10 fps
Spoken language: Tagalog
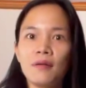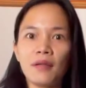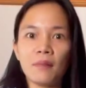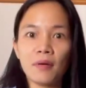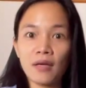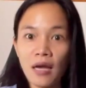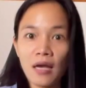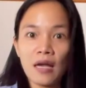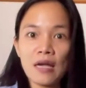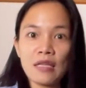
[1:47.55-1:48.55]
na
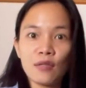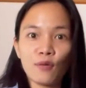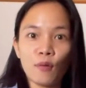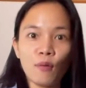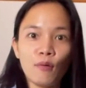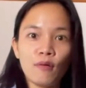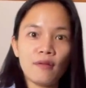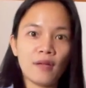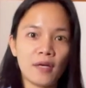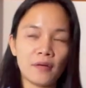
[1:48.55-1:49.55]
magkakaganito,
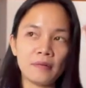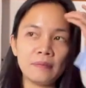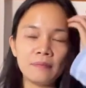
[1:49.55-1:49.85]
na,